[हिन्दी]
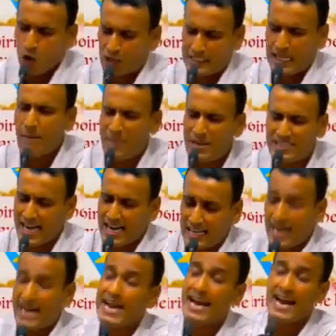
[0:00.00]
उसके पीछे
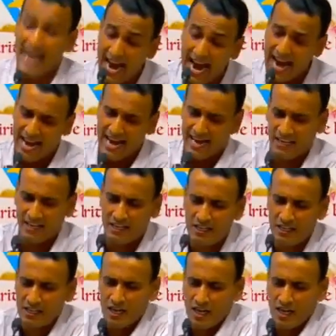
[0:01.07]
कई हैं